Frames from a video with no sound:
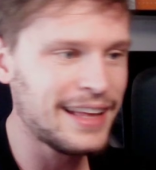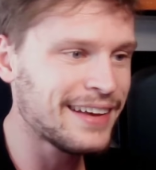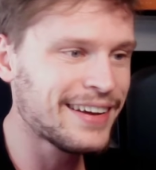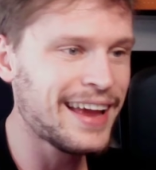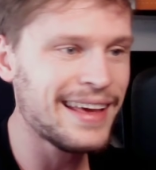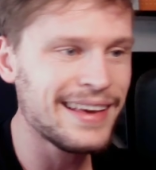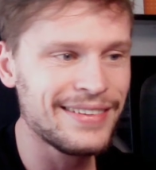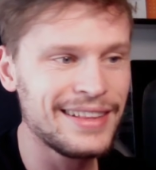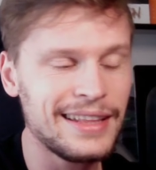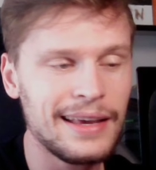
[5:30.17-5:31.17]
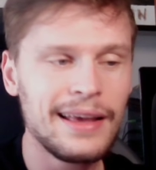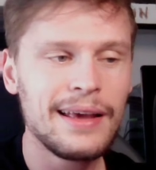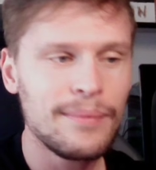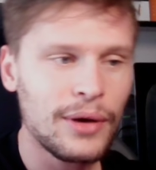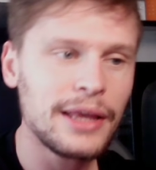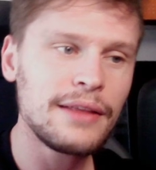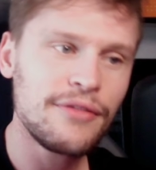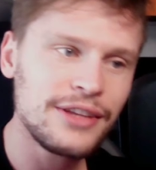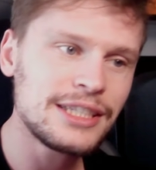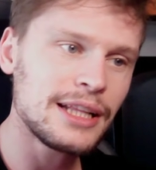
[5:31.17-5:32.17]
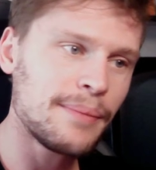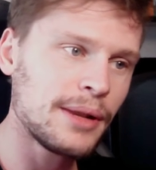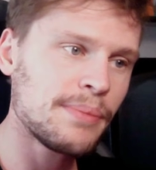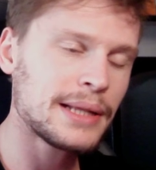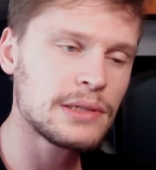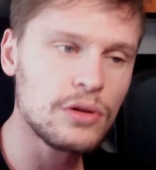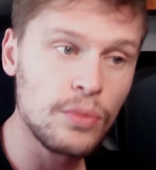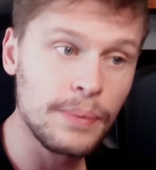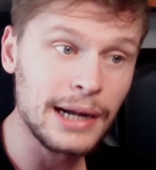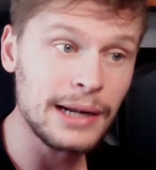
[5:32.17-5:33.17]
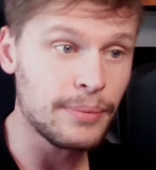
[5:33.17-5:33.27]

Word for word: ok? Quindi poi è difficile per il prezzo recuperare,